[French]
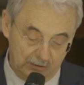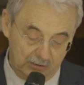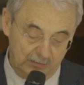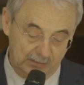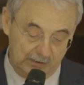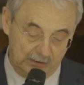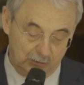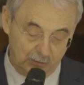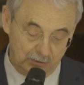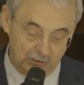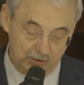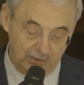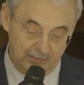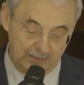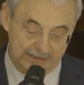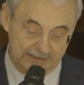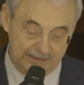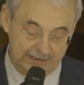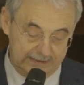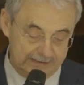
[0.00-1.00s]

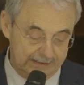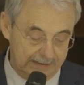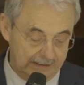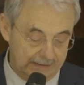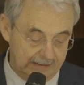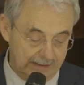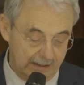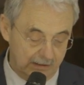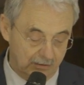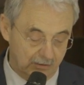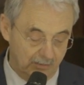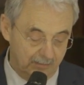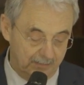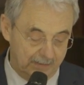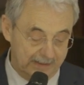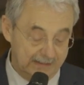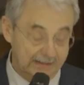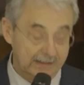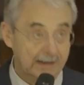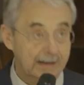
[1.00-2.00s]
2012-2017 a
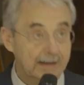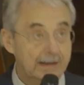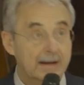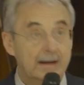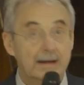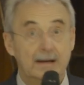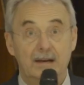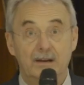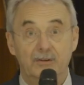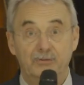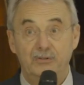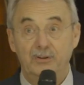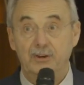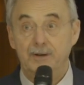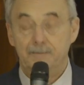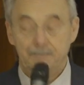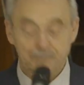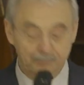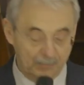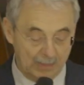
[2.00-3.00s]
accompagné la
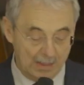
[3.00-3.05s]
fin